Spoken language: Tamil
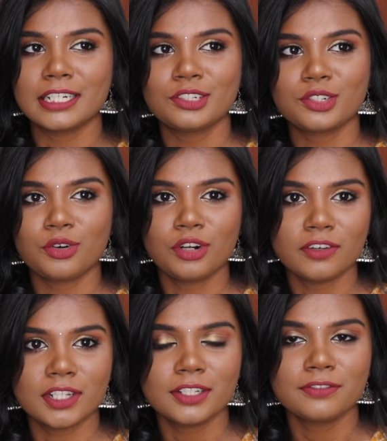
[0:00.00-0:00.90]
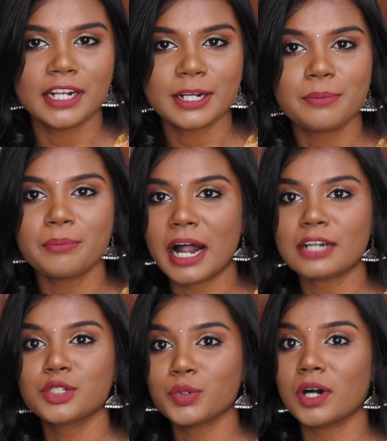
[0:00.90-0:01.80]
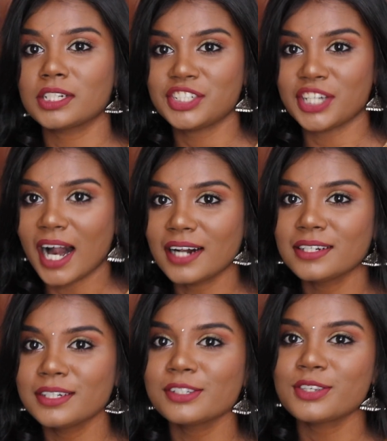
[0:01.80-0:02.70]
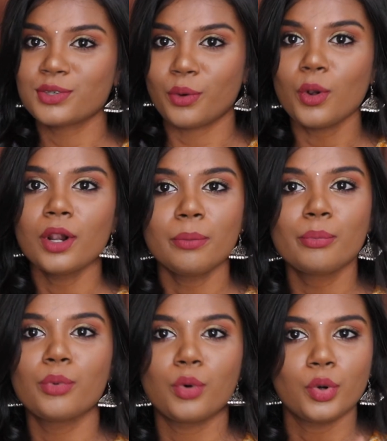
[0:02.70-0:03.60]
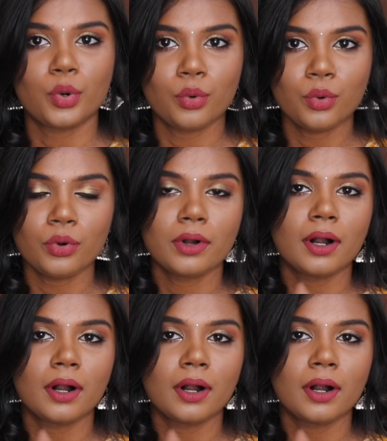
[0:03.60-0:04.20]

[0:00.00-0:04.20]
இன்ட்ரோல வந்து வெல்கம் பேக் டு அவர் சேனல்னு சொல்ல போறோம்